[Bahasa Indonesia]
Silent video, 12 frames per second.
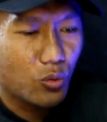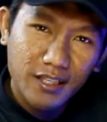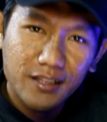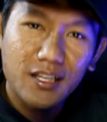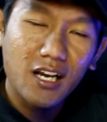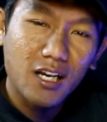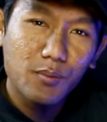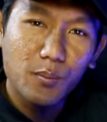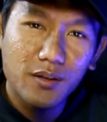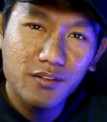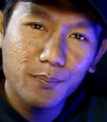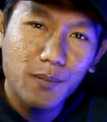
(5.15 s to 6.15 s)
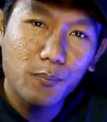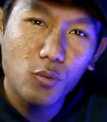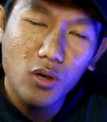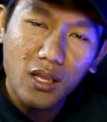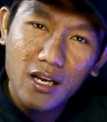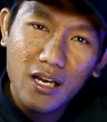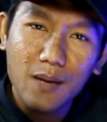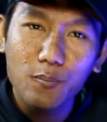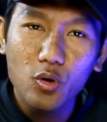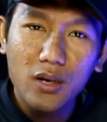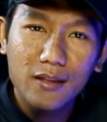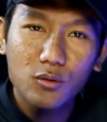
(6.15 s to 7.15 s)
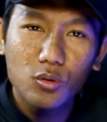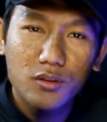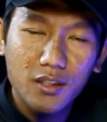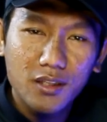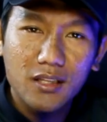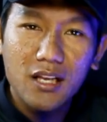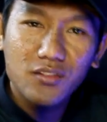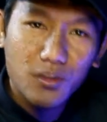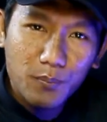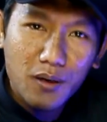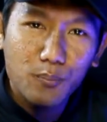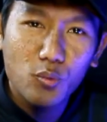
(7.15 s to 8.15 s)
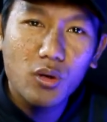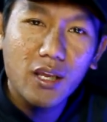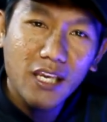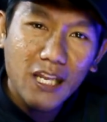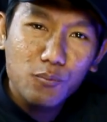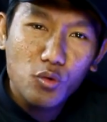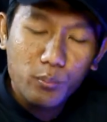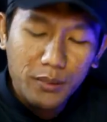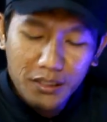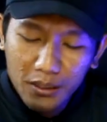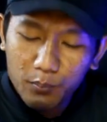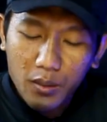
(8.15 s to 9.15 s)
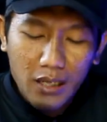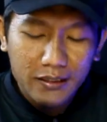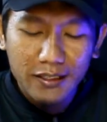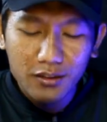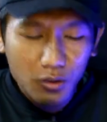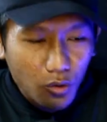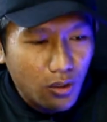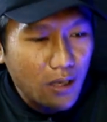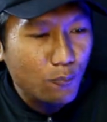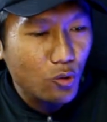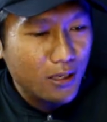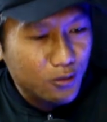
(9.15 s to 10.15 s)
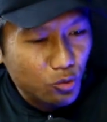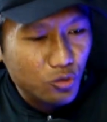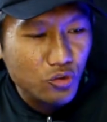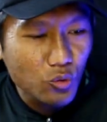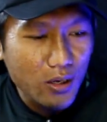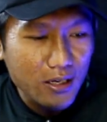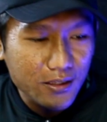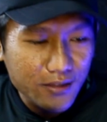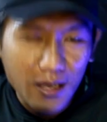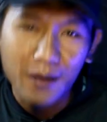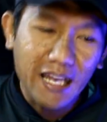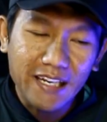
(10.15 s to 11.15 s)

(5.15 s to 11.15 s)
Kita akan membahas sepak bola ngabulatuk tentang sepak bola ilmu minim praktek nol ngabulatuk juaranya.